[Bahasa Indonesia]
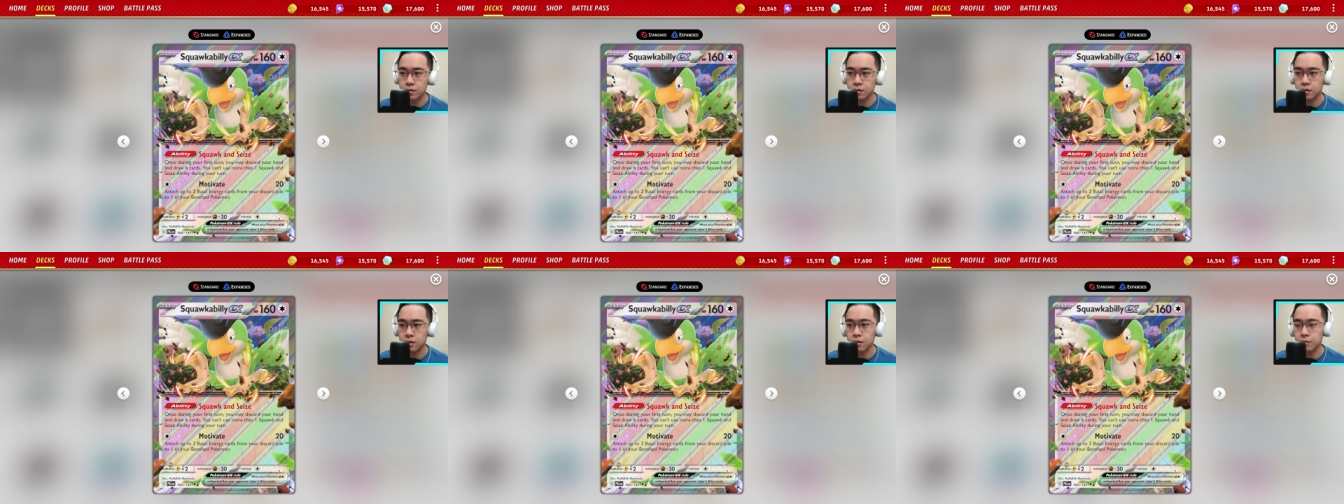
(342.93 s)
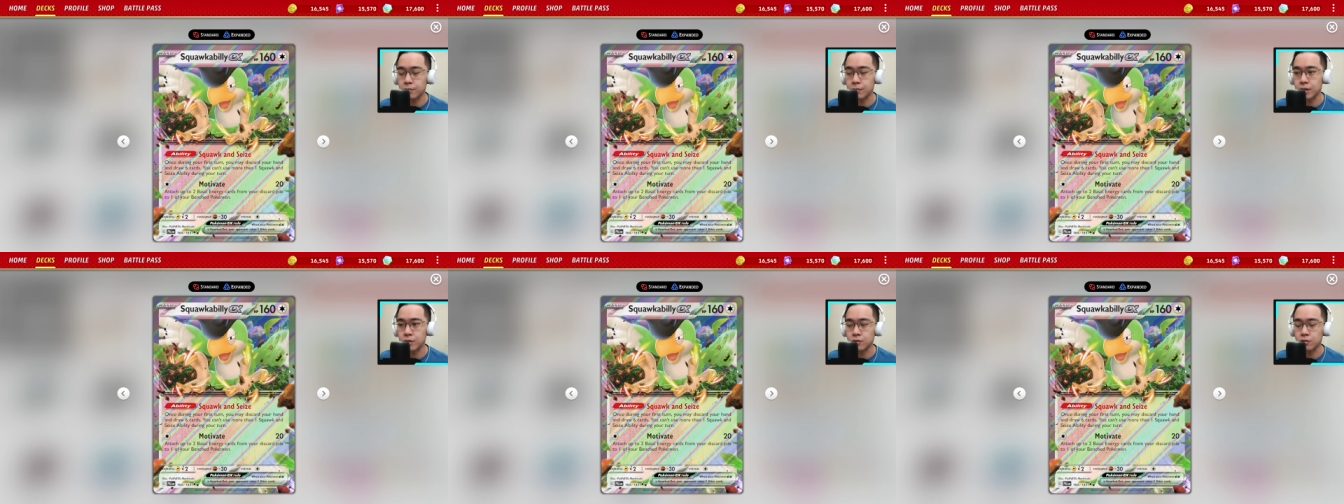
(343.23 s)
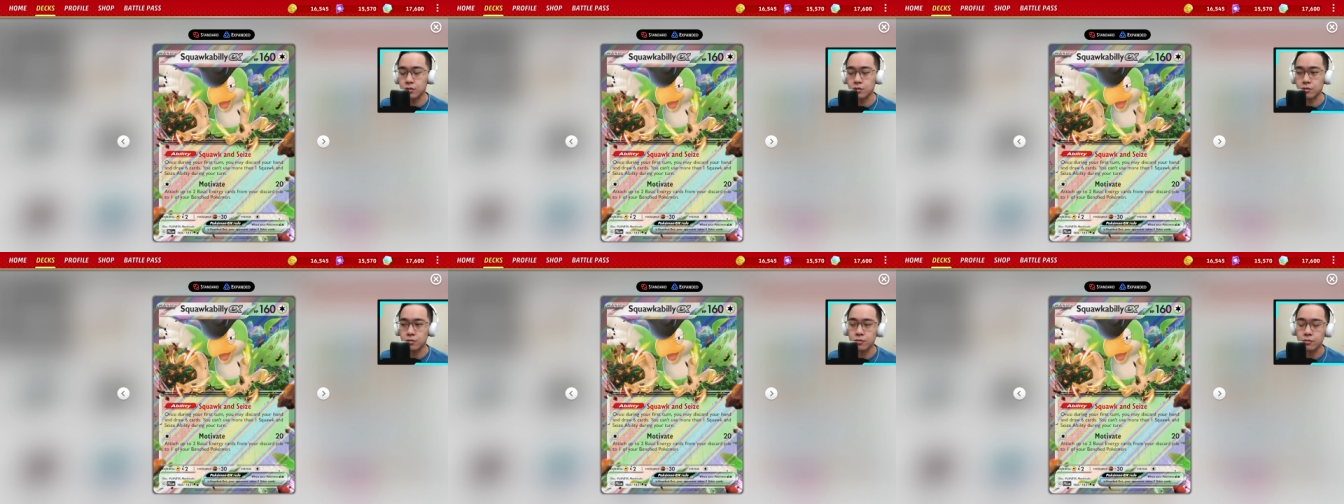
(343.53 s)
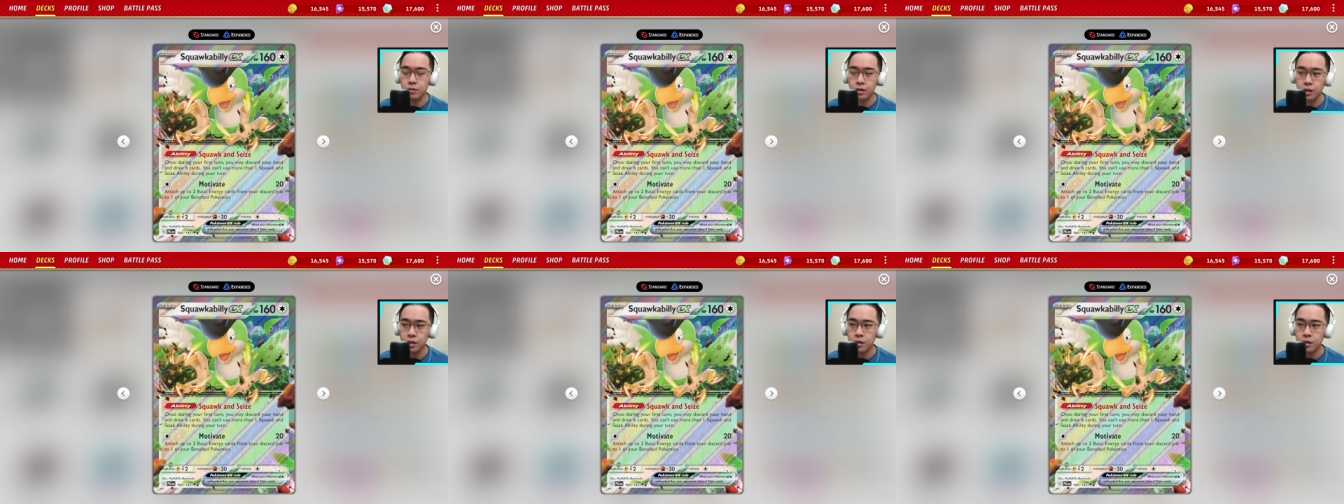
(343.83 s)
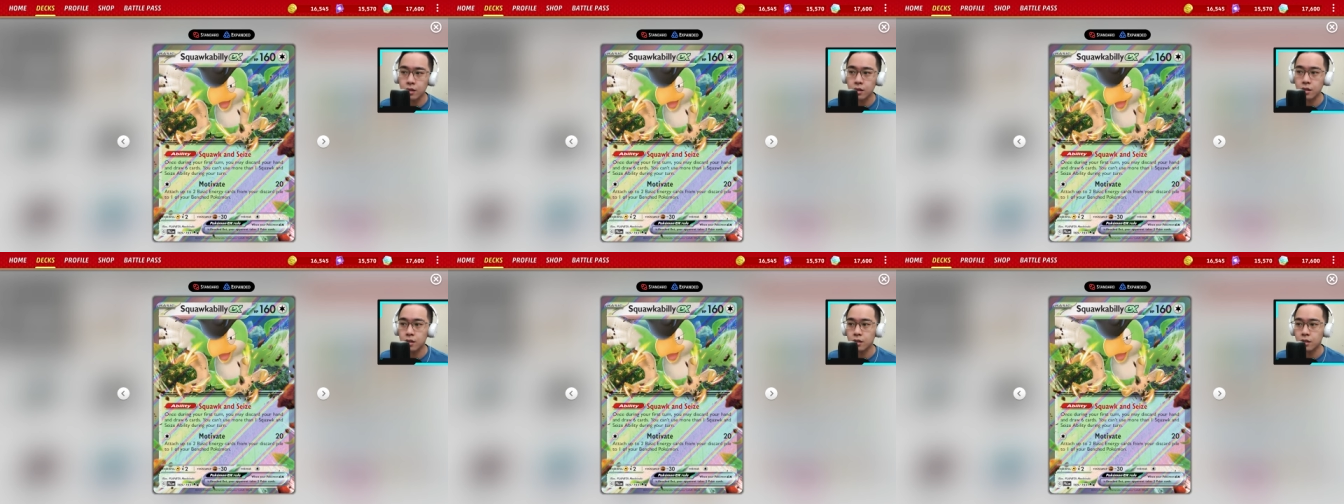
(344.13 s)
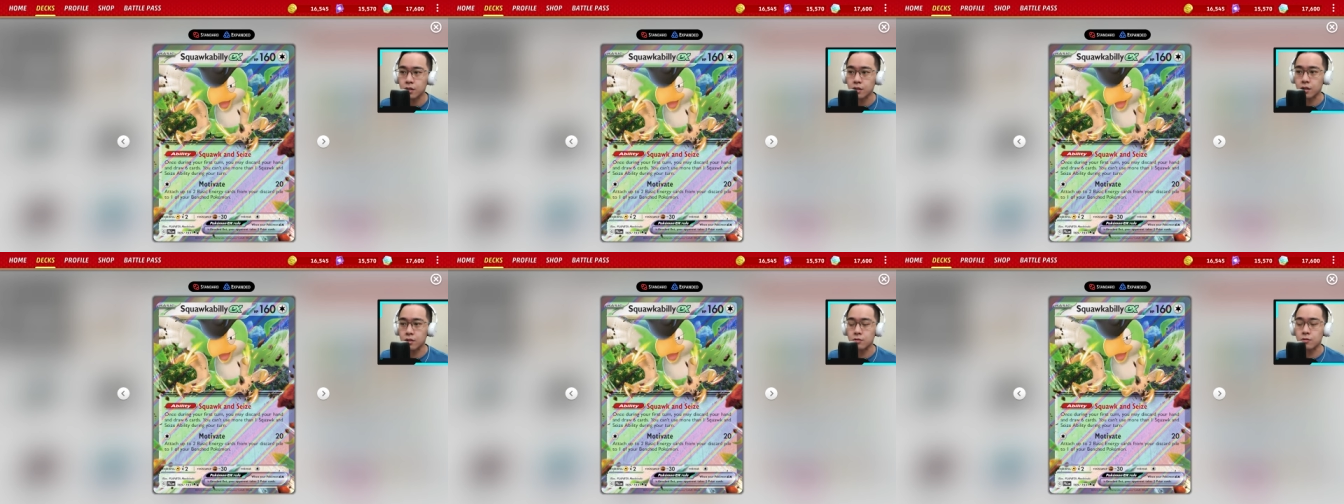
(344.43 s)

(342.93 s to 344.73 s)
Jadi, maju kedua. Dan